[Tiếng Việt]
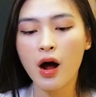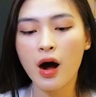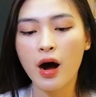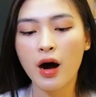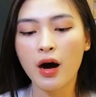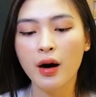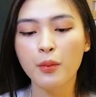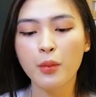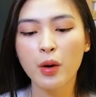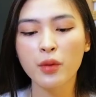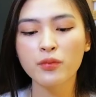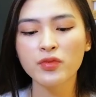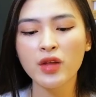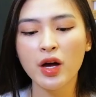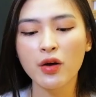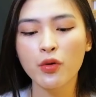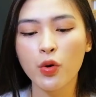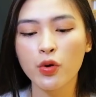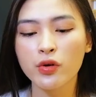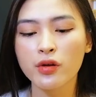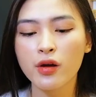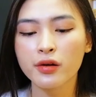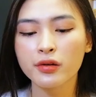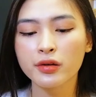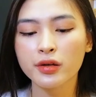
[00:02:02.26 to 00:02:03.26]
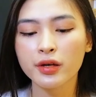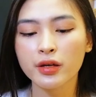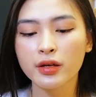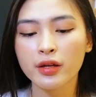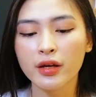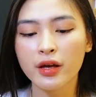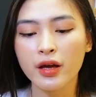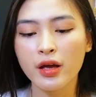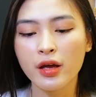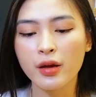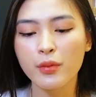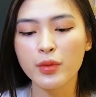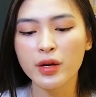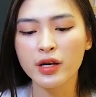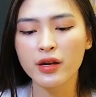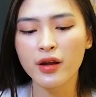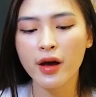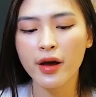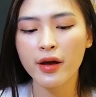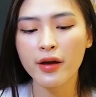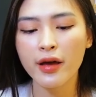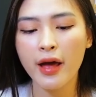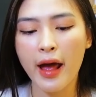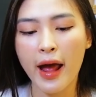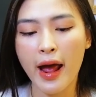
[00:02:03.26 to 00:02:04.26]
À, món takoyaki thì mình
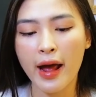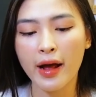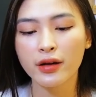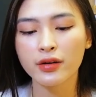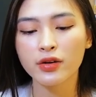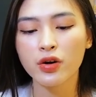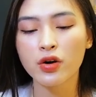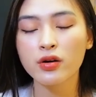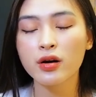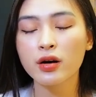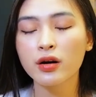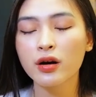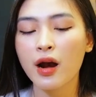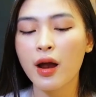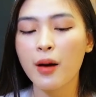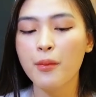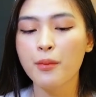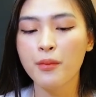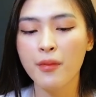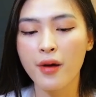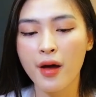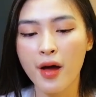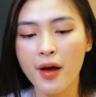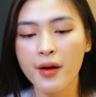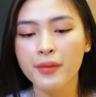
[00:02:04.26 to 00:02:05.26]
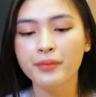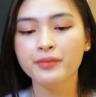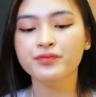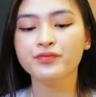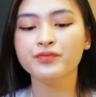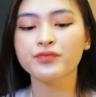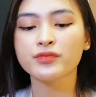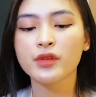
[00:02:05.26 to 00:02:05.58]
thấy ăn nó rất là mềm.